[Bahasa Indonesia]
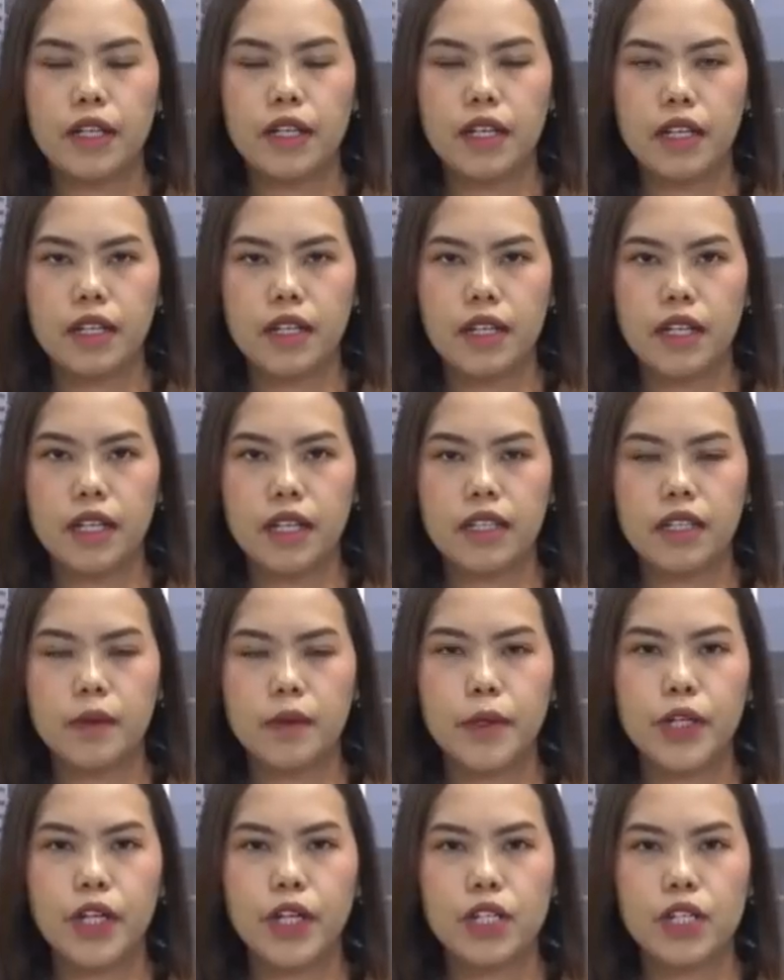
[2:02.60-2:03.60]
Anda dan
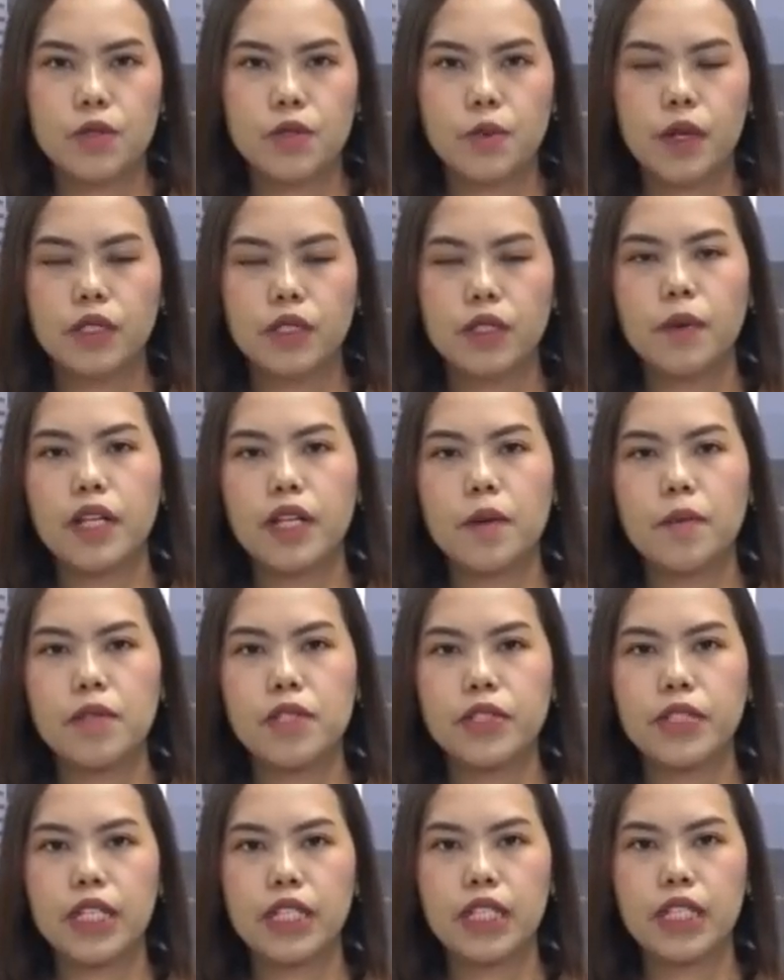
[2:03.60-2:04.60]
Tribunars wartawan
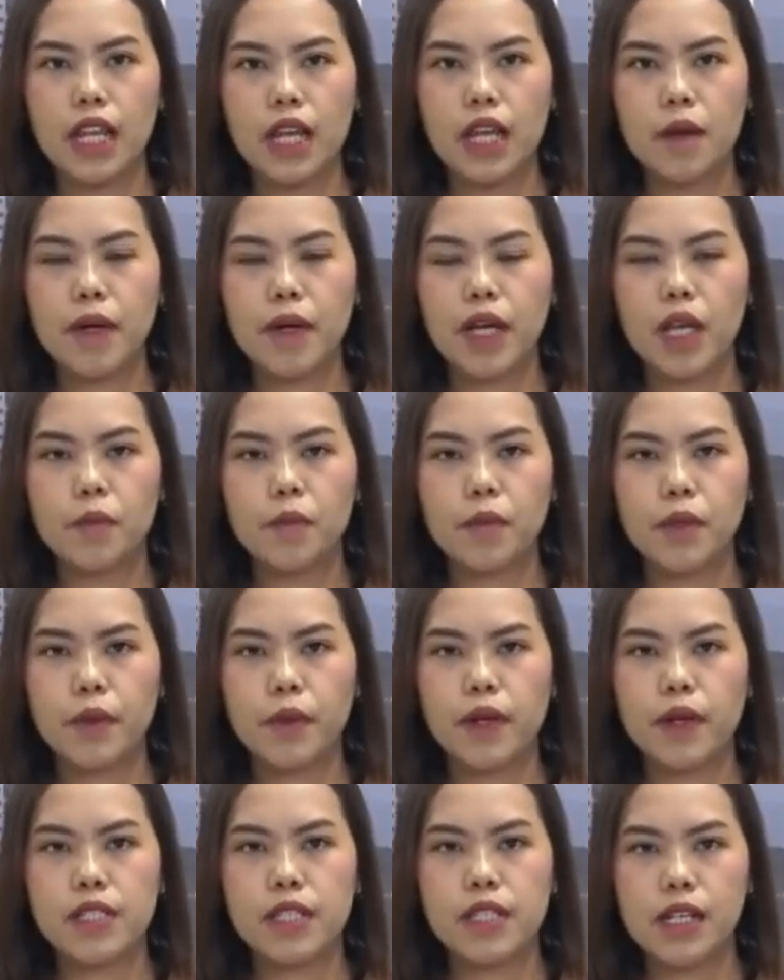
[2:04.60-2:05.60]
kami juga telah menghimpun
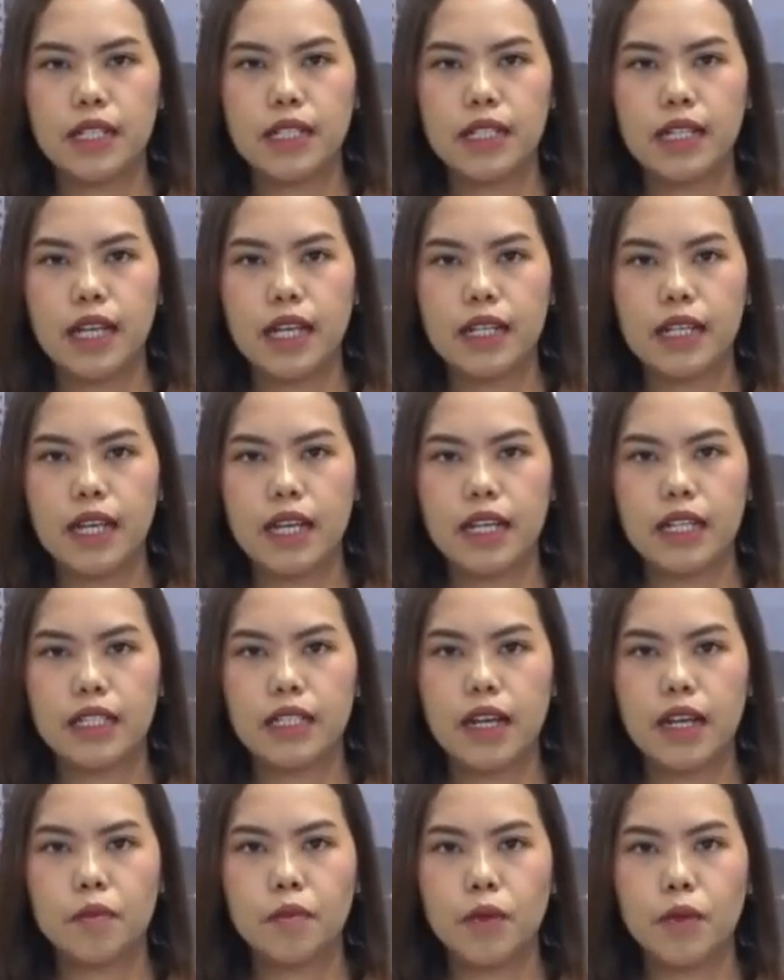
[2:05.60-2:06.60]
wawancara dengan
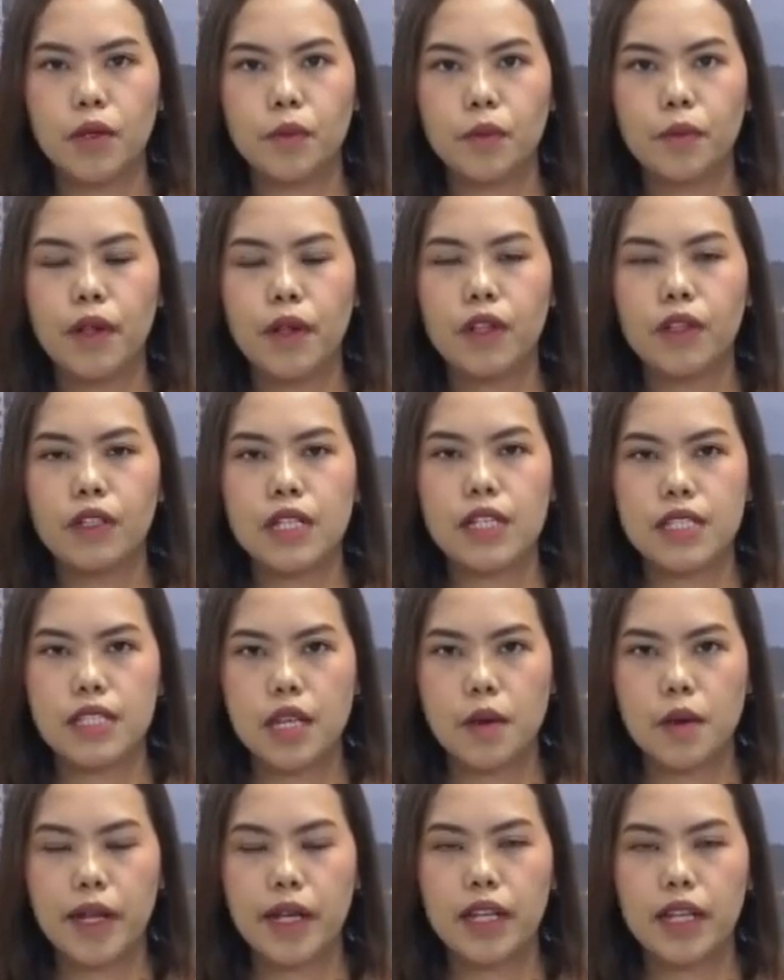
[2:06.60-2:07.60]
Kanitran Mor
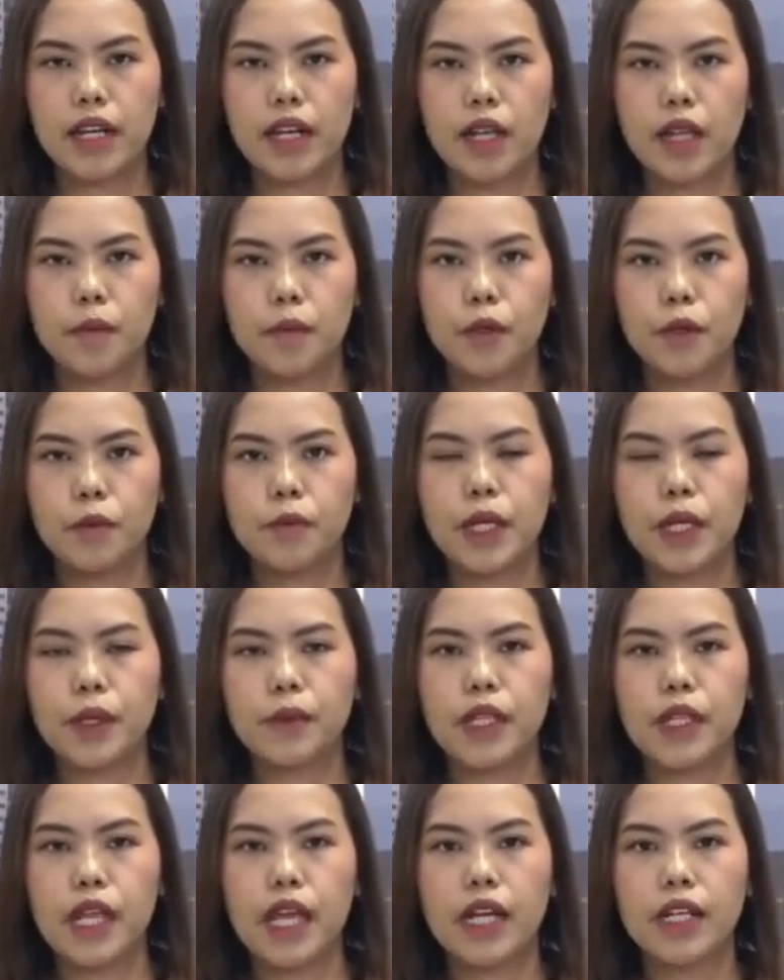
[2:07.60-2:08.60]
Polresta Bandar Lampung
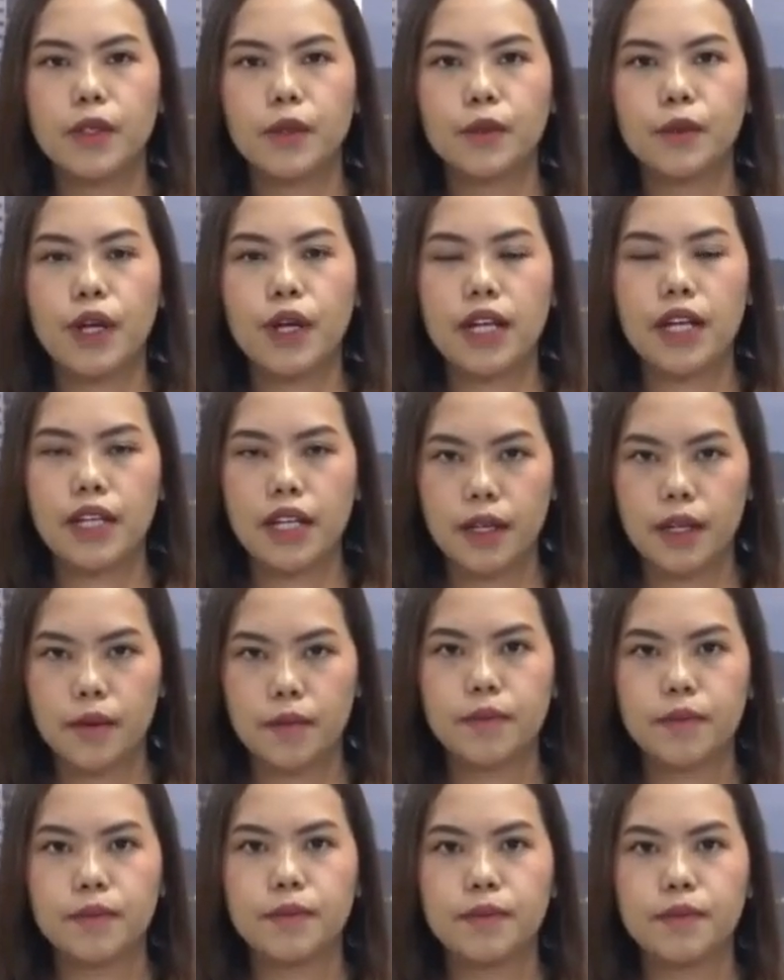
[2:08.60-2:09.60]
berikut tayangannya untuk Anda.